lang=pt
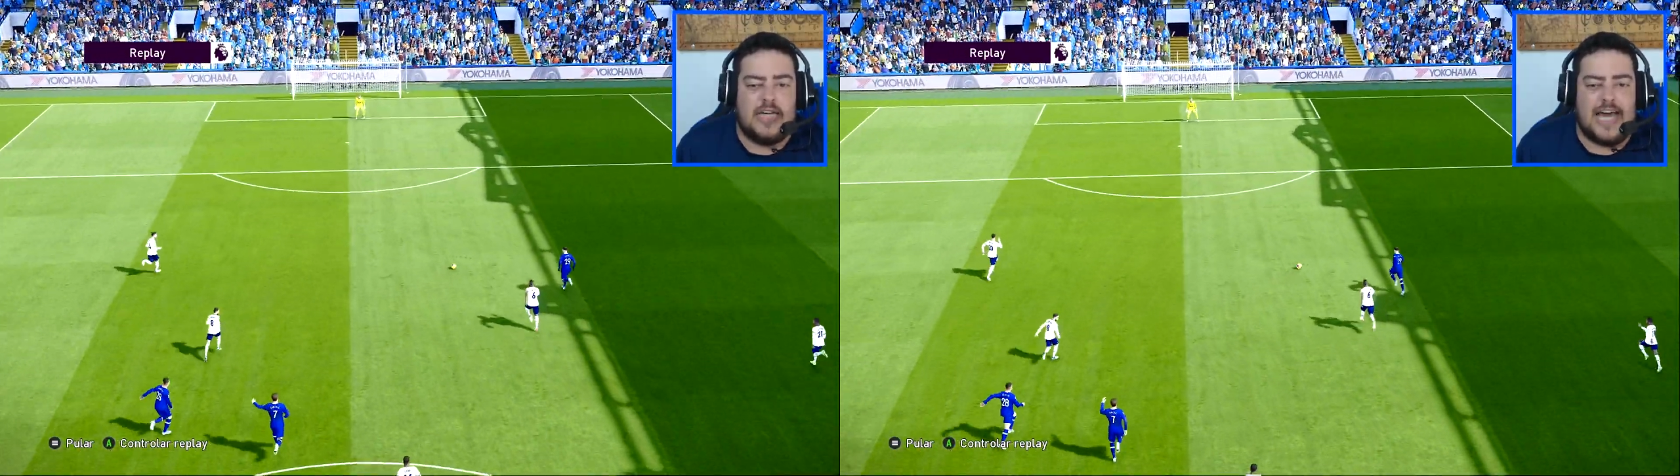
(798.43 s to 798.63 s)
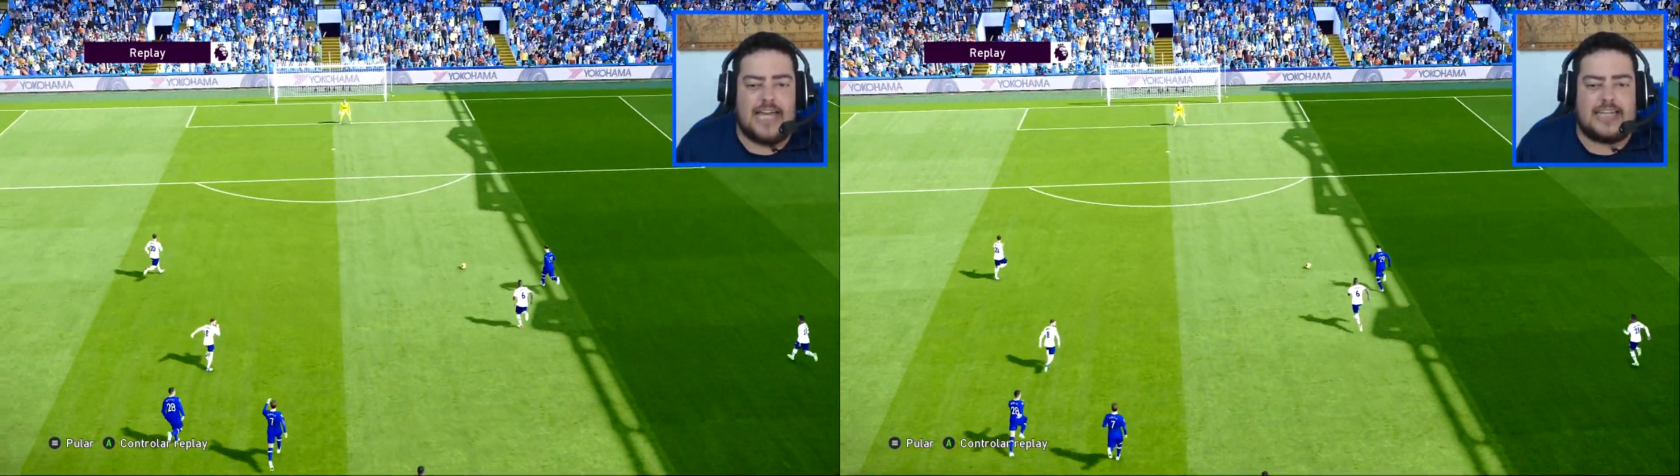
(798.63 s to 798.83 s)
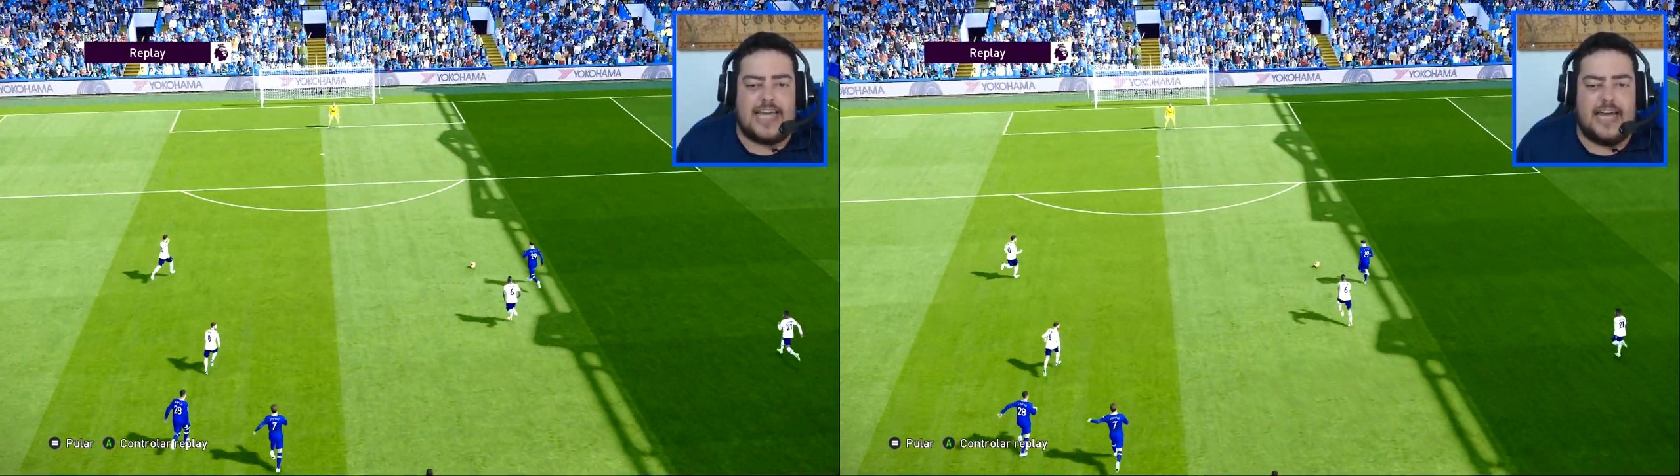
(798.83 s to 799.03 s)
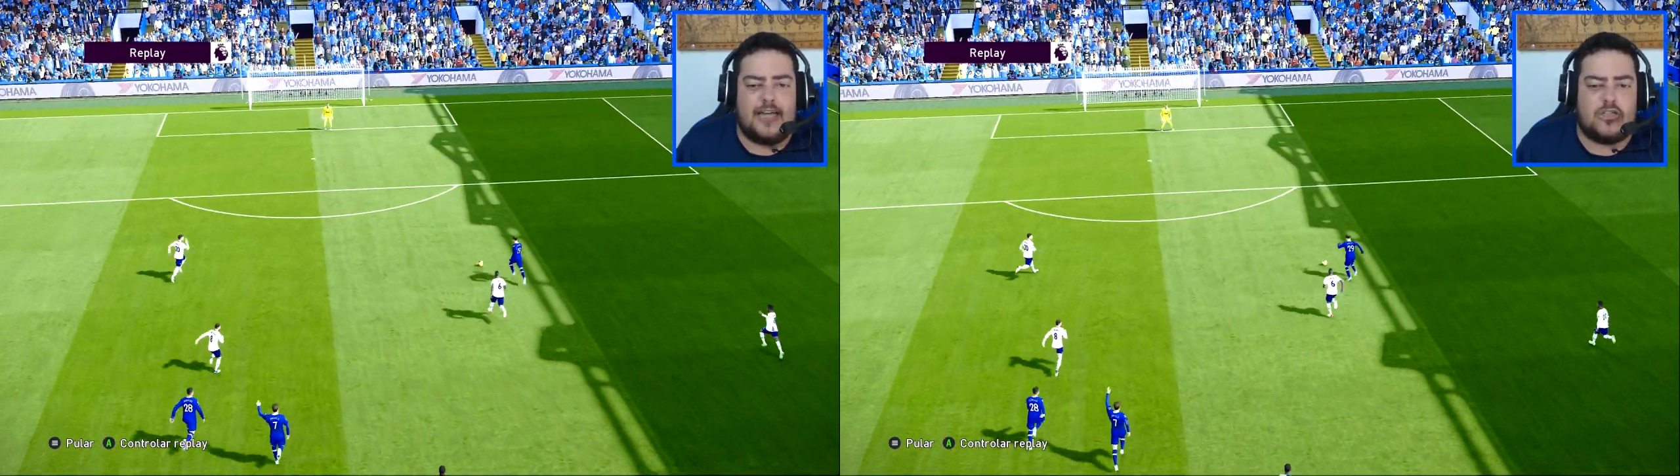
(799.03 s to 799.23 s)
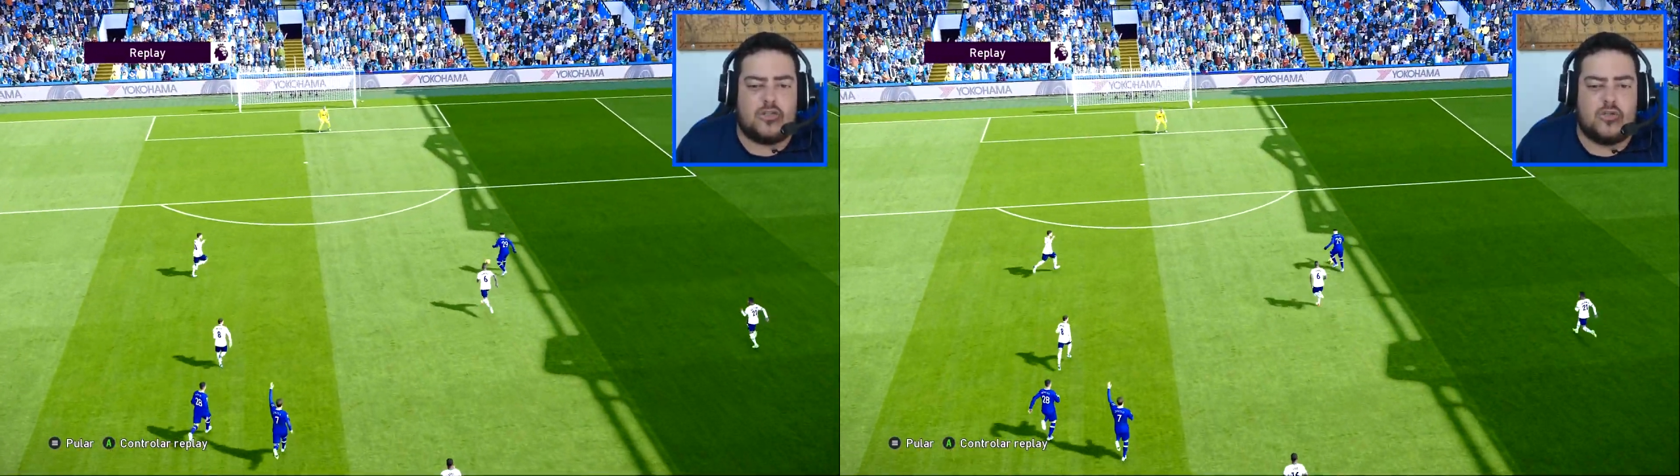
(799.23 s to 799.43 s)
E ele tem
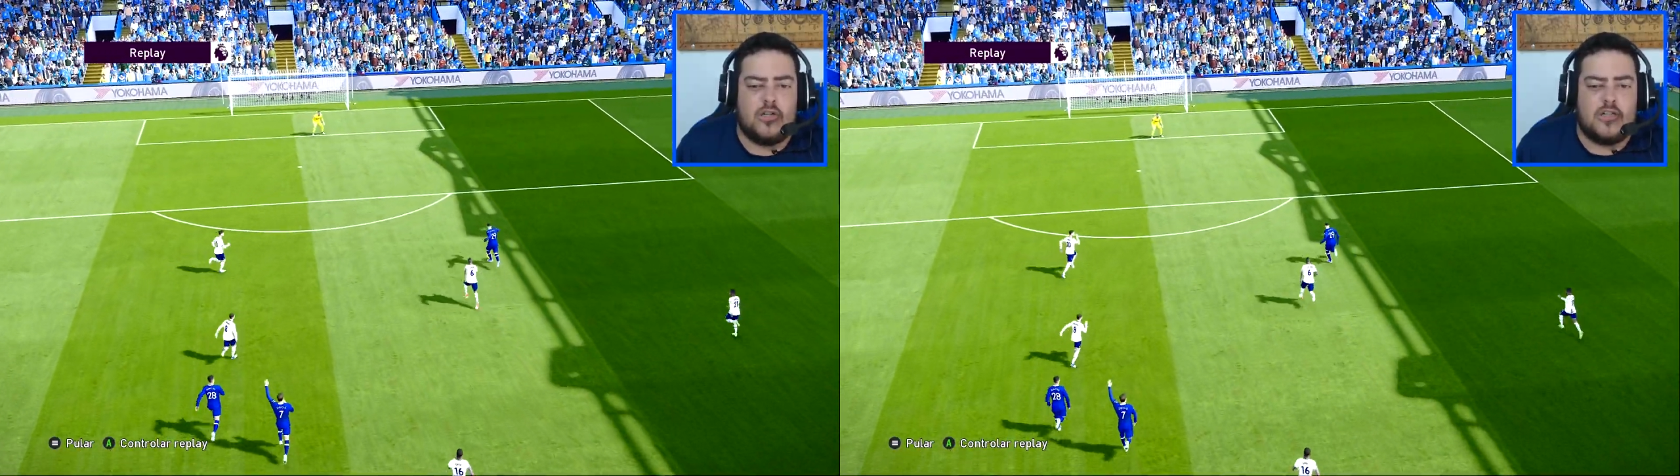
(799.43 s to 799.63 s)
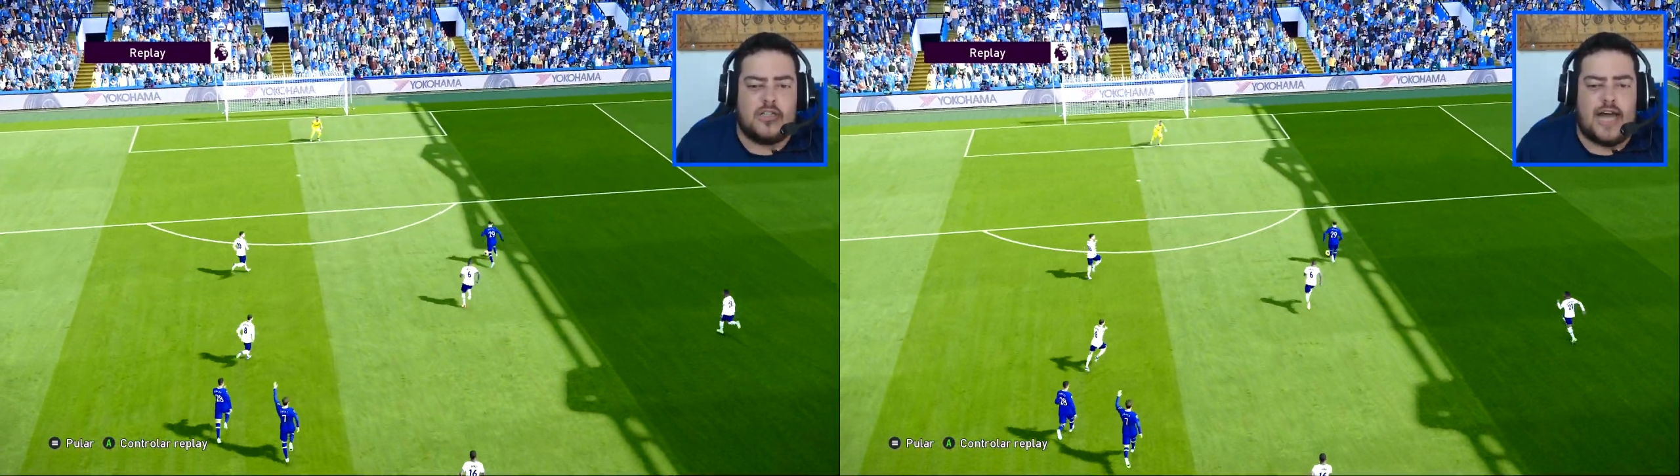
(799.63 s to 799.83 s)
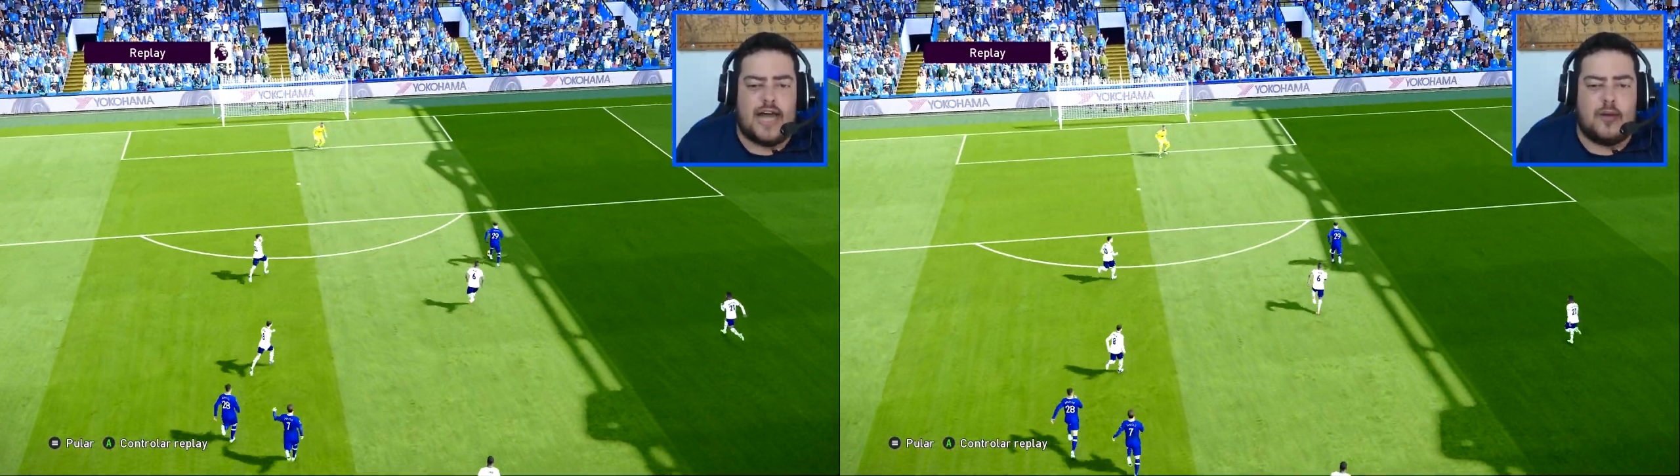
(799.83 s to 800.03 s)
isso. Tá